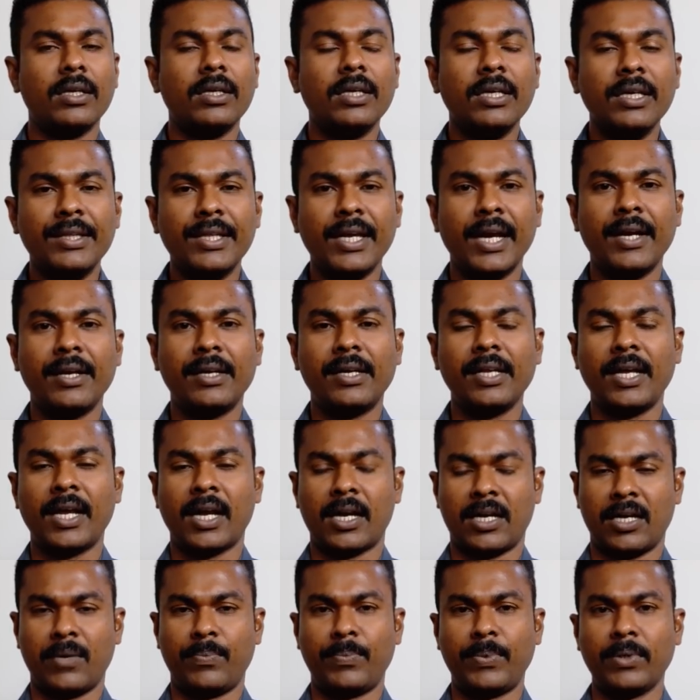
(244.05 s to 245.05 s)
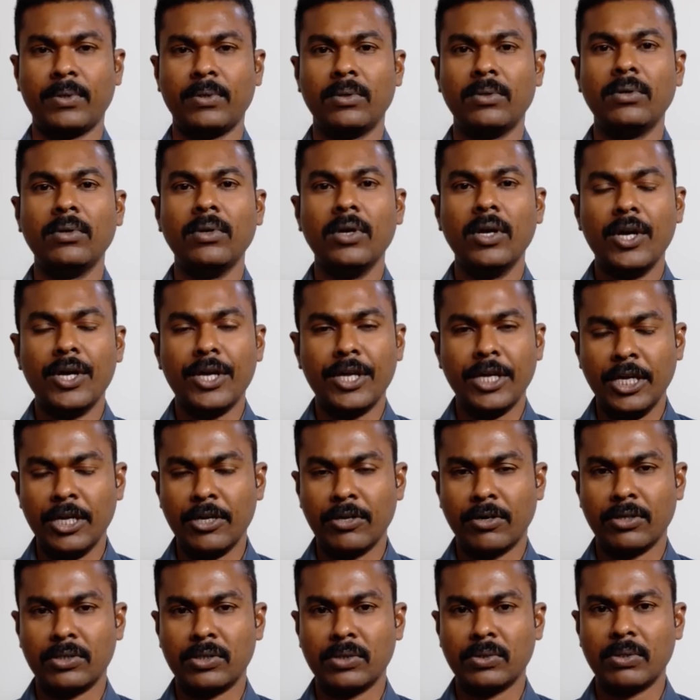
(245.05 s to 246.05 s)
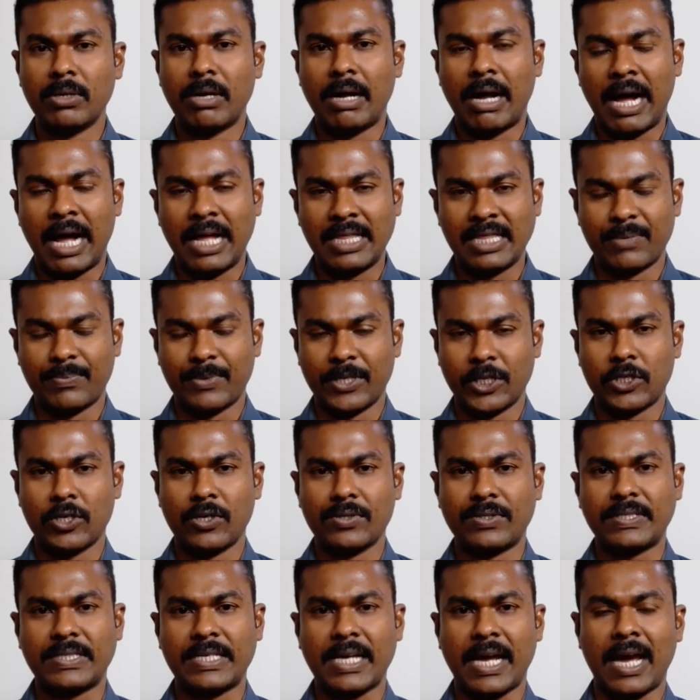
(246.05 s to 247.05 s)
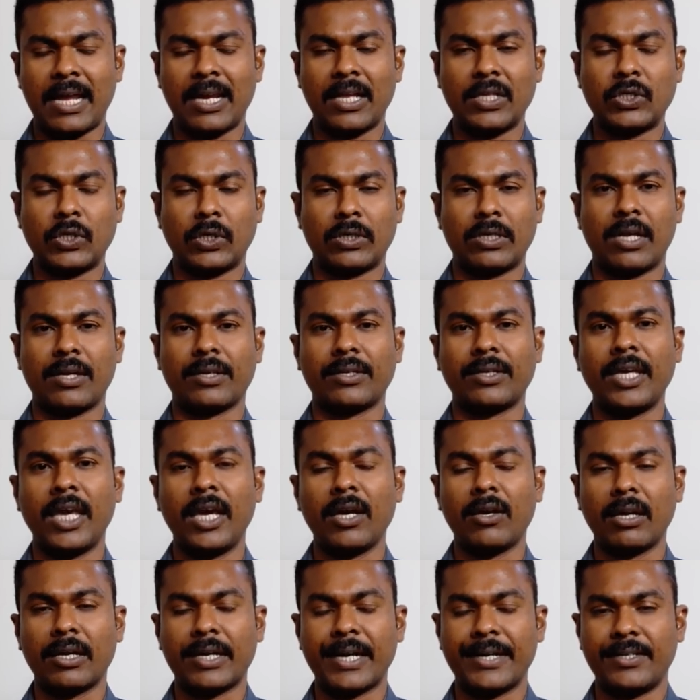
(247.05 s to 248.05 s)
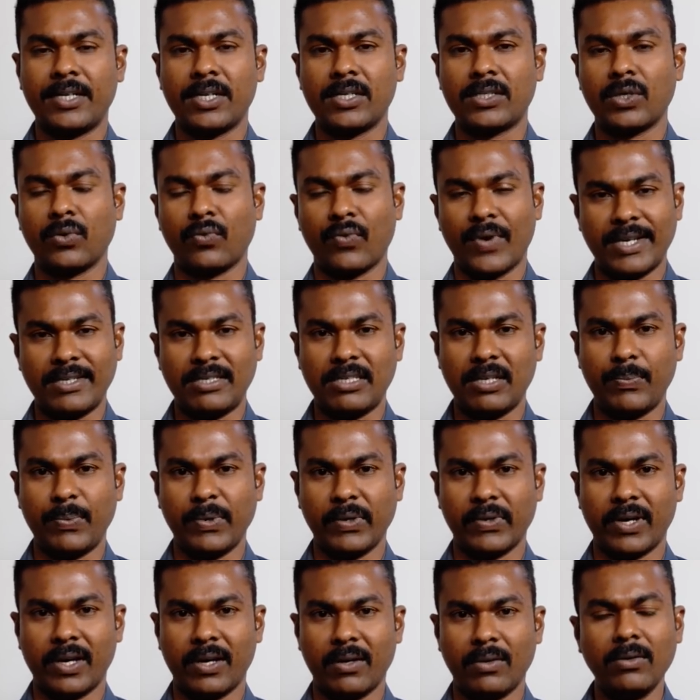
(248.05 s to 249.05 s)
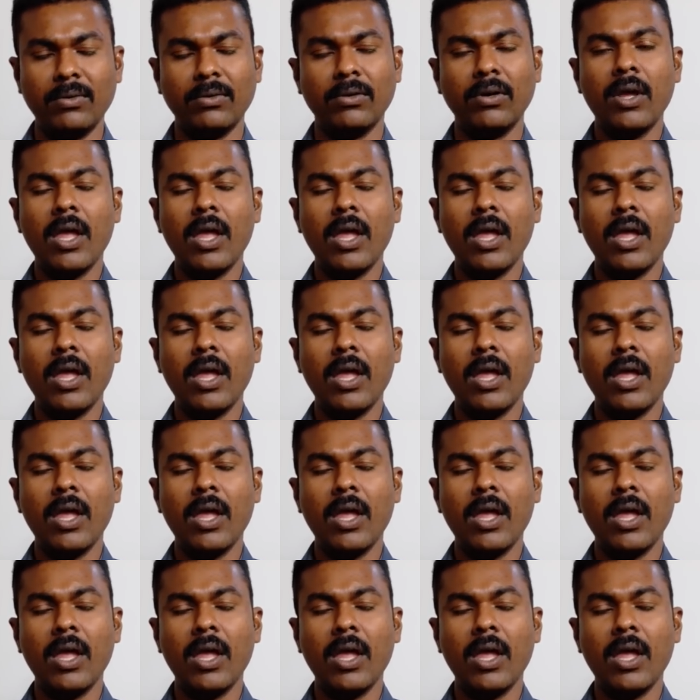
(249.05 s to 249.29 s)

ఇదేంటి అన్నప్పుడు ఈరోజు ఆంధ్రప్రదేశ్లో చాలా చోట్ల కేకులు కట్ చేస్తూ వైసీపీ వాళ్ళు